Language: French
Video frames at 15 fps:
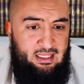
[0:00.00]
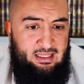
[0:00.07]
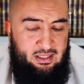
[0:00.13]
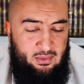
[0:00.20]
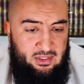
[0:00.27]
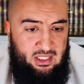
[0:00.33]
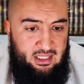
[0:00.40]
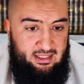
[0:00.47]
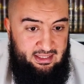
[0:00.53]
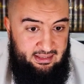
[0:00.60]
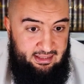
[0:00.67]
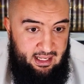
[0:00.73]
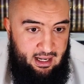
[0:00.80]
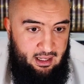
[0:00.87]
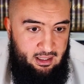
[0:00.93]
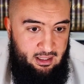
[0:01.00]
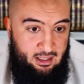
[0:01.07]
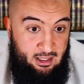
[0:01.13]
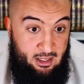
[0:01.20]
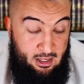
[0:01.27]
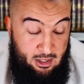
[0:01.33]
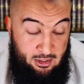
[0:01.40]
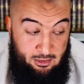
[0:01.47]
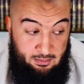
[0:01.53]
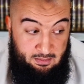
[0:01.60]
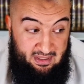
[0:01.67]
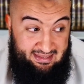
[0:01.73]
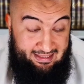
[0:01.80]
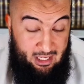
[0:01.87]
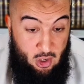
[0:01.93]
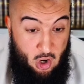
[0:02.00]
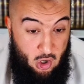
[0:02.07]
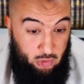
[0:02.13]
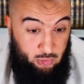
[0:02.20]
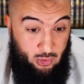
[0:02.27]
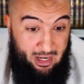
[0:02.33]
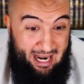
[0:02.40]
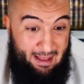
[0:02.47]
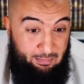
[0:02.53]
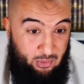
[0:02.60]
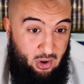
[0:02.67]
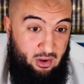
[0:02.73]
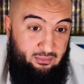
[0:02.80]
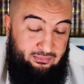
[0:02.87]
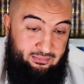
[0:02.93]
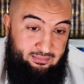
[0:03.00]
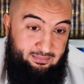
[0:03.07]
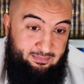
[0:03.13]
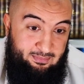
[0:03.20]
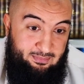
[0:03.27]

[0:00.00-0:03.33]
Azzawajal, etc. Mais c'est lors de l'épreuve.